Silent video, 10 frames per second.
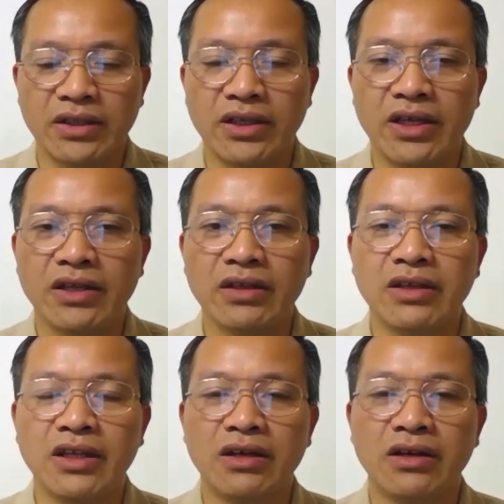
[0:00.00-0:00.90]
thì khi
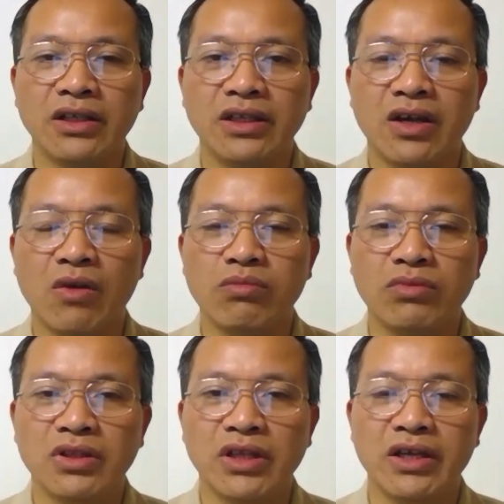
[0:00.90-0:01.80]
anh đến nơi ấy, thì
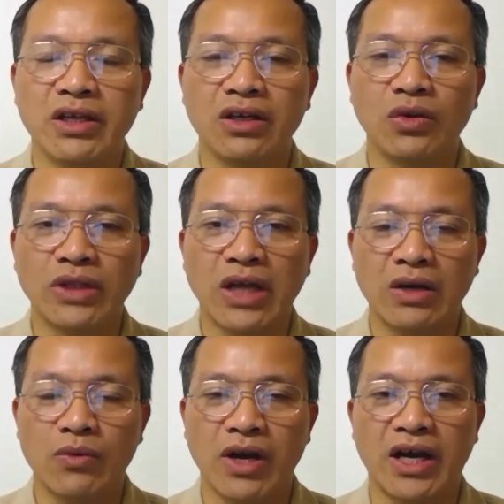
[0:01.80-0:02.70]
không thấy người đối
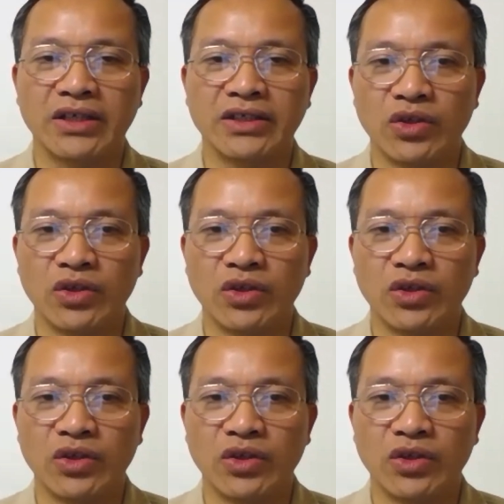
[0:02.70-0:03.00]
tác đâu cả